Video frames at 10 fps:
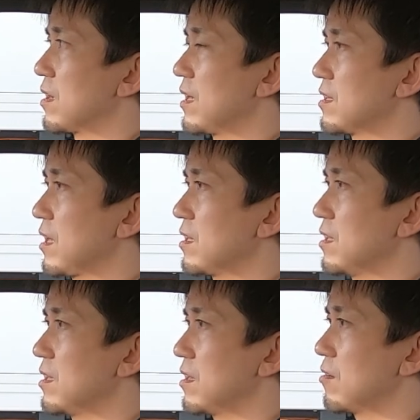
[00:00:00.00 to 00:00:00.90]
簡単
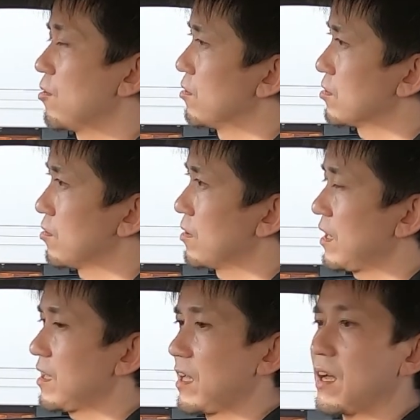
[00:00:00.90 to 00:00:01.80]
にこうそれ
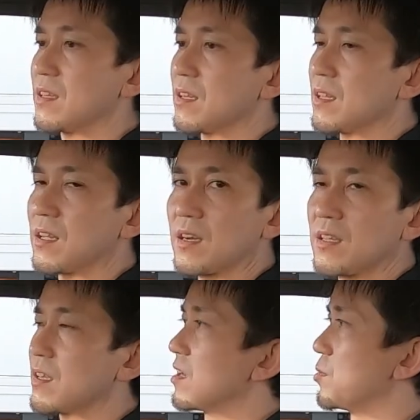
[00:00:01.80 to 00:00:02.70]
だけで判断なかなか
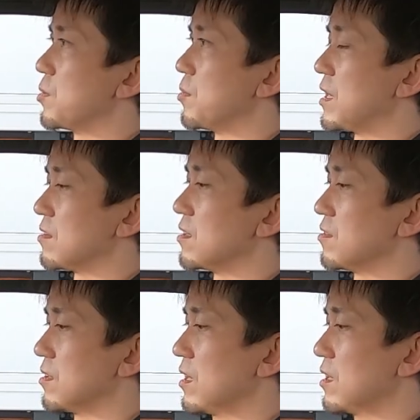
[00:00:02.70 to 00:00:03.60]
できない部分もあるんで
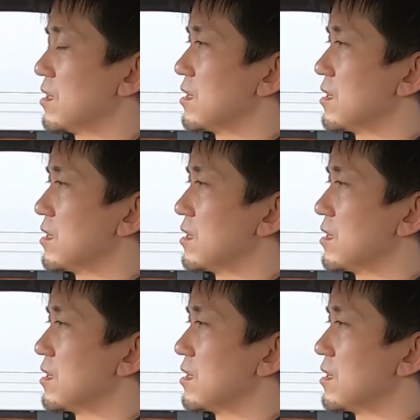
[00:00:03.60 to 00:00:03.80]
すよね。